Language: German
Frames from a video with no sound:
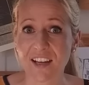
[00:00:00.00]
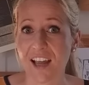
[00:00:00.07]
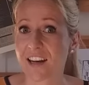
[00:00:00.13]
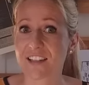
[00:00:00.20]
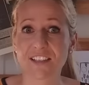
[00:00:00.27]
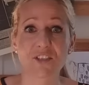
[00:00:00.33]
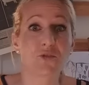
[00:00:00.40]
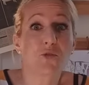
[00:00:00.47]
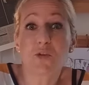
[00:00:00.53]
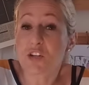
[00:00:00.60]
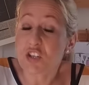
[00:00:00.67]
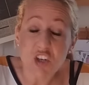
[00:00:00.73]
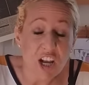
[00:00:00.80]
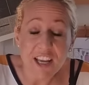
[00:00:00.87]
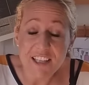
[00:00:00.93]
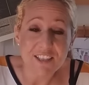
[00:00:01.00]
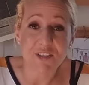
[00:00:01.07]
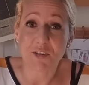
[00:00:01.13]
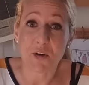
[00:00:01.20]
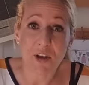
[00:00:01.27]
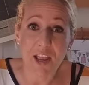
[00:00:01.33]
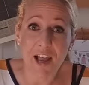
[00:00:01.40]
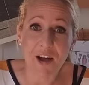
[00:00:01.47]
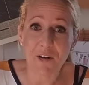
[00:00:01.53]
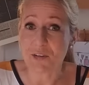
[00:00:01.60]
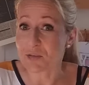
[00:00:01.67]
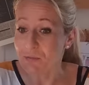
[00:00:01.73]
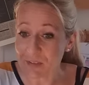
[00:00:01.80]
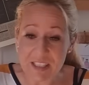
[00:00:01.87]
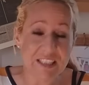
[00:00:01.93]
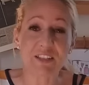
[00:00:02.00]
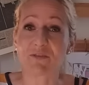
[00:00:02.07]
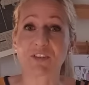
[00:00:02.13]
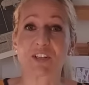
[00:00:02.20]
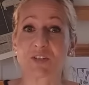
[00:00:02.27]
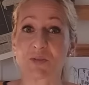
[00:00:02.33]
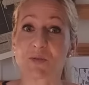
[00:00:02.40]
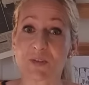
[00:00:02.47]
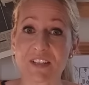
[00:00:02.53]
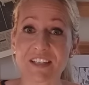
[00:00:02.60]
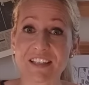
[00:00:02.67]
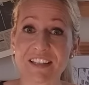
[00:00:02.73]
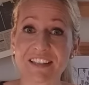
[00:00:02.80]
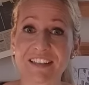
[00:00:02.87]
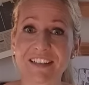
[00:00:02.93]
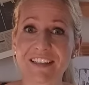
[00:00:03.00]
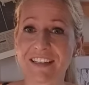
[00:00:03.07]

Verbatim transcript: gerade ist das Öl scheiße teuer und du willst eine Fritteuse.